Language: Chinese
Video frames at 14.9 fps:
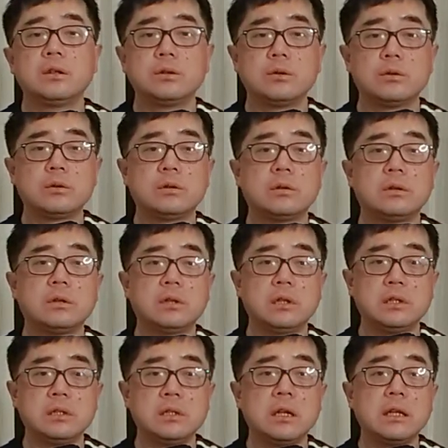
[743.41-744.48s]
就是说，
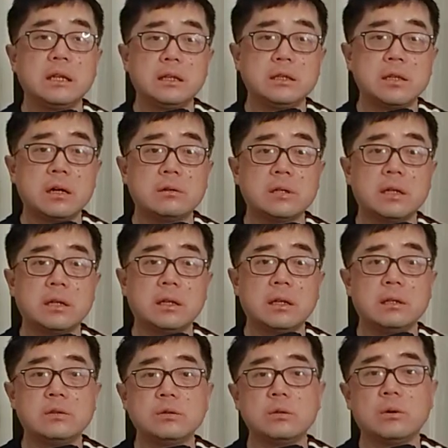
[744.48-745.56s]
你今天敲诈
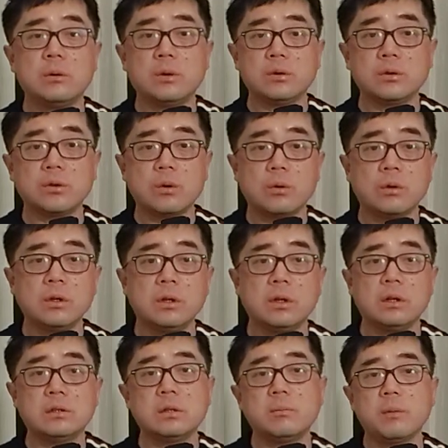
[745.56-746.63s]
勒索我，我就同意
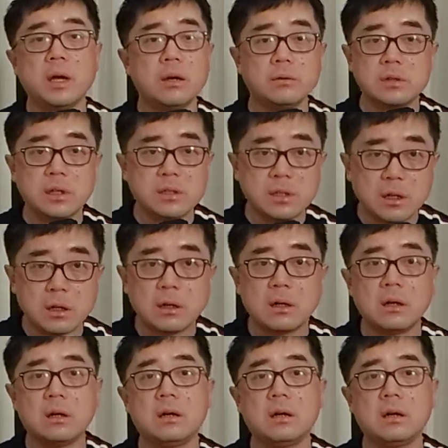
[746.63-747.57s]
了。这没有这事儿。